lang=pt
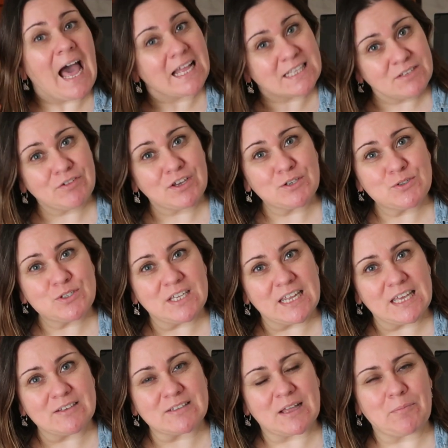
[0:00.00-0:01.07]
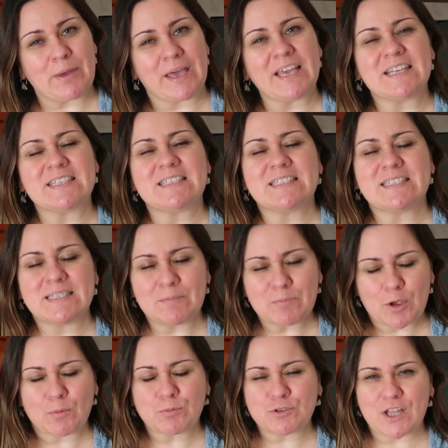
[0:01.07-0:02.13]
Ativem o sininho também, é assim
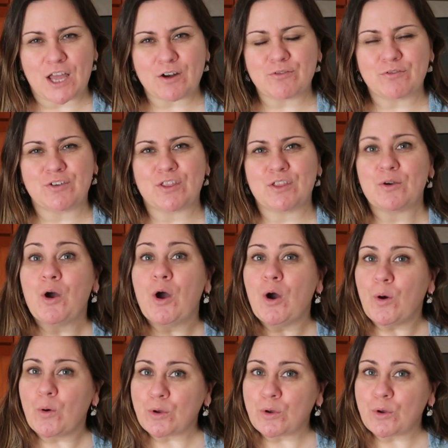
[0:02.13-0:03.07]
sempre que eu postar um vídeo,